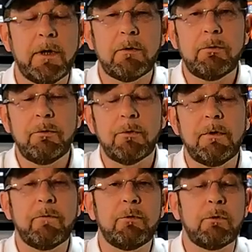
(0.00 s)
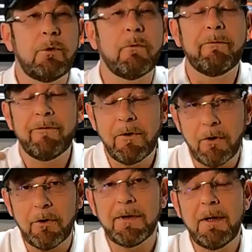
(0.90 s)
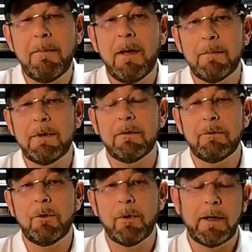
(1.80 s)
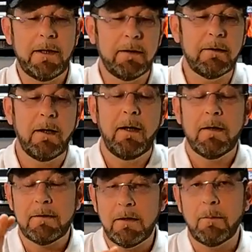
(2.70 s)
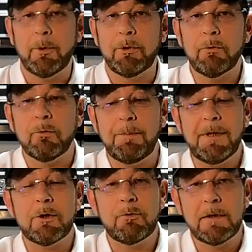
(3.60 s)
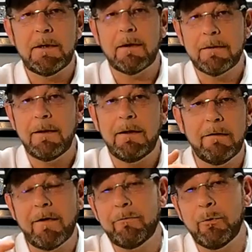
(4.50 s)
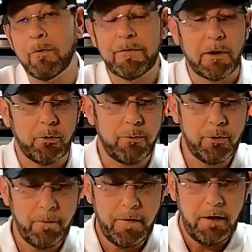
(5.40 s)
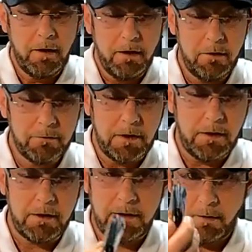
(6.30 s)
de l'écoute, au niveau du confort en elle-même de, l'oreillette, c'est important de bien choisir celle qui va vous convenir le mieux. Et on a un